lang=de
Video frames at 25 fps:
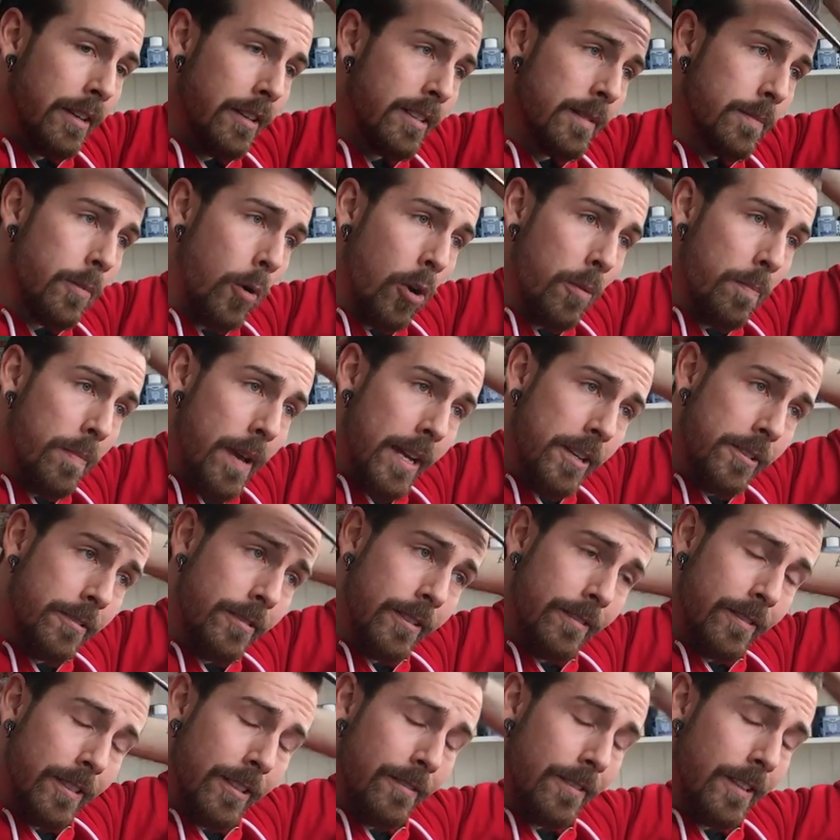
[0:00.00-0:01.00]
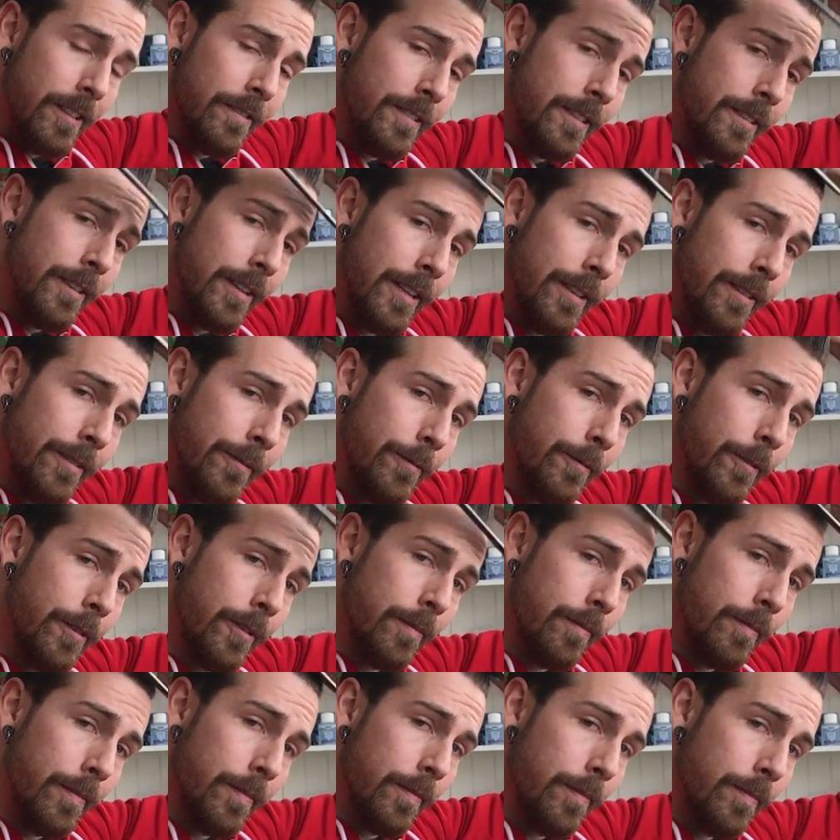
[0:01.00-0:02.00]
Small Batch 5050
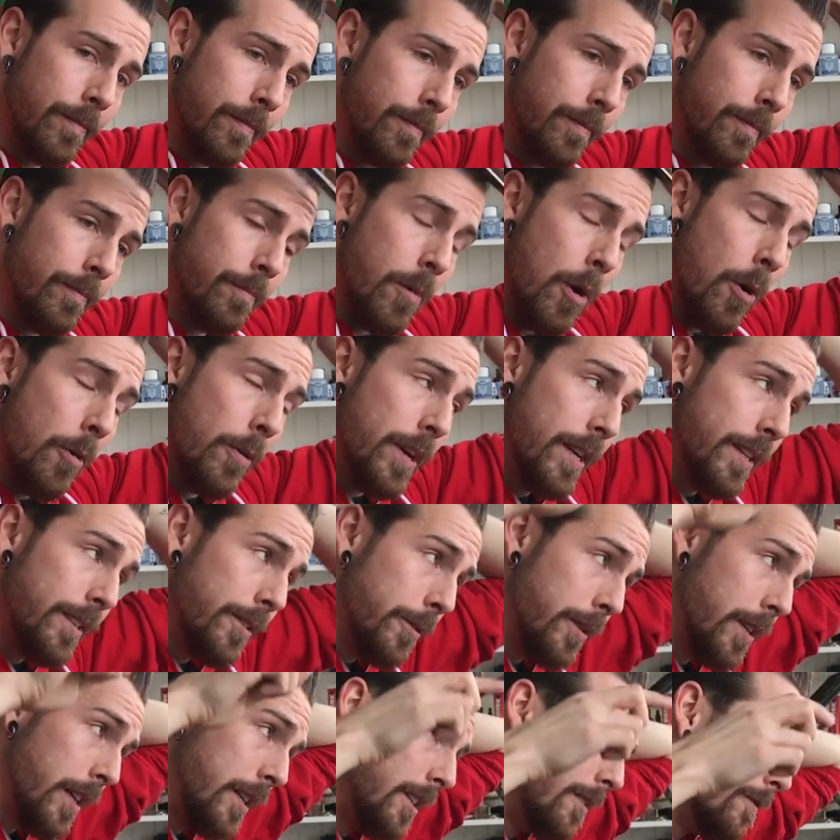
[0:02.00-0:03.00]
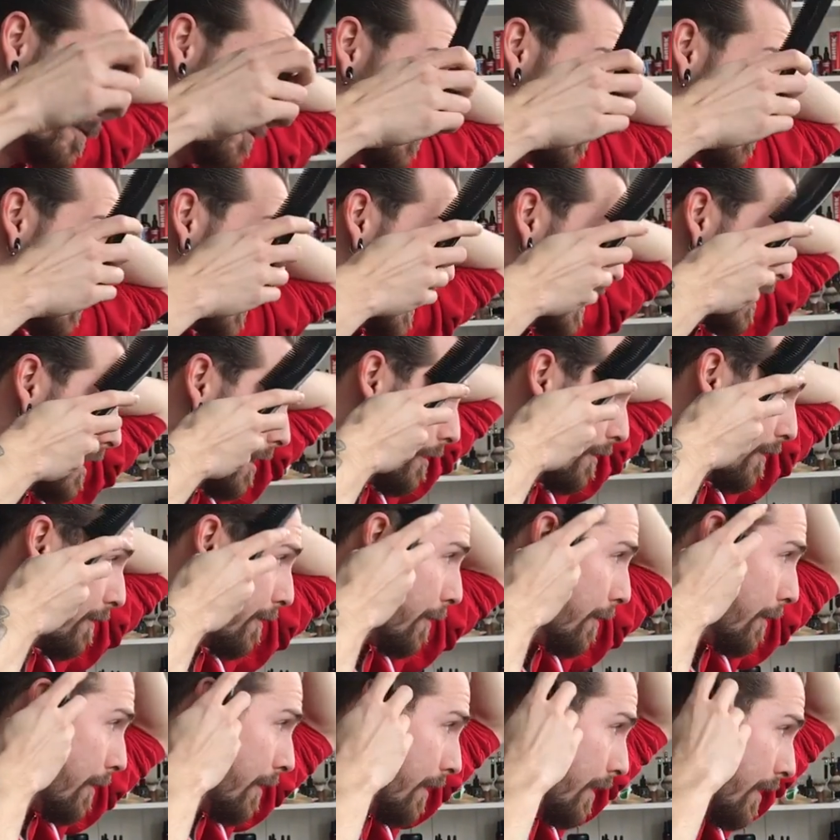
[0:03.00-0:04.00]
von Murray's oder die Voodoo Island
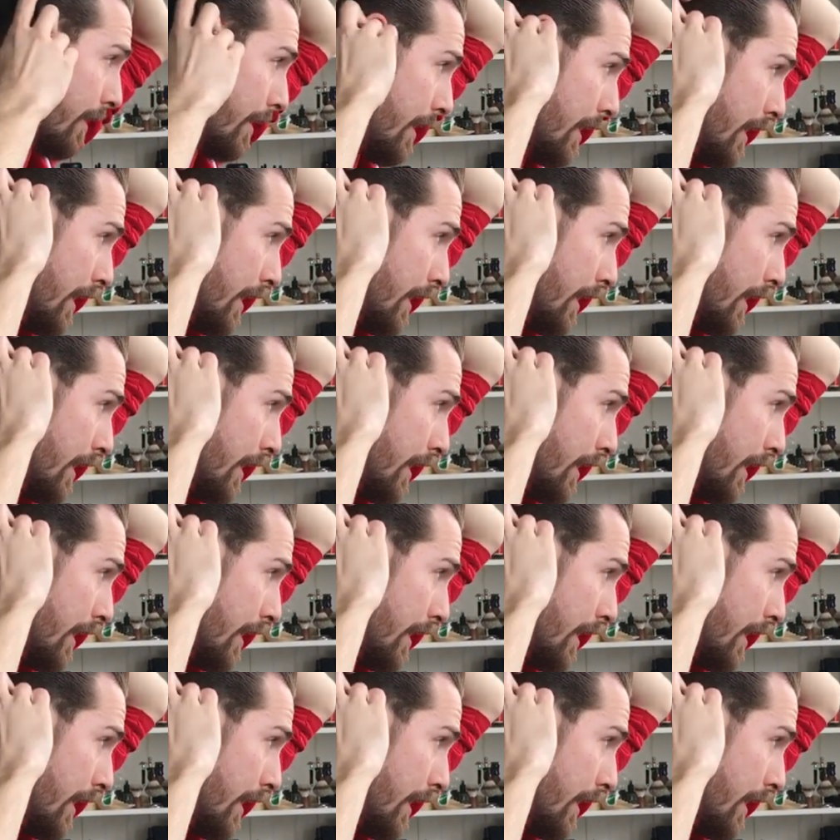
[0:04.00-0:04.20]
von